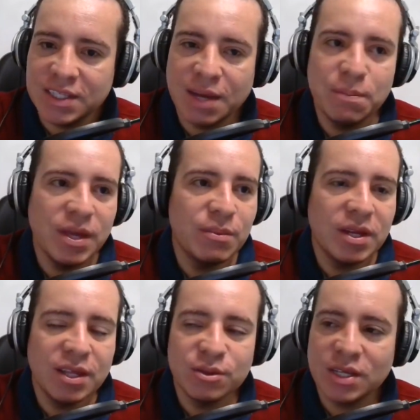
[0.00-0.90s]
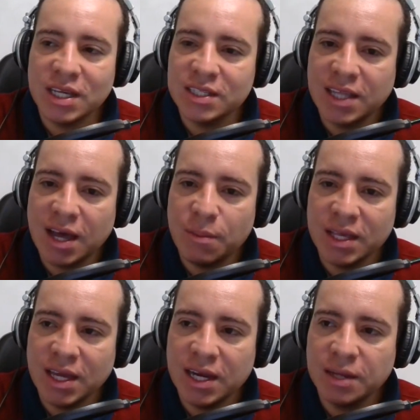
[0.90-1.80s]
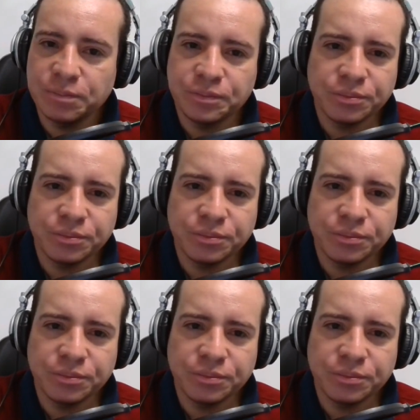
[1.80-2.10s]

Sean bienvenidos esta mañana.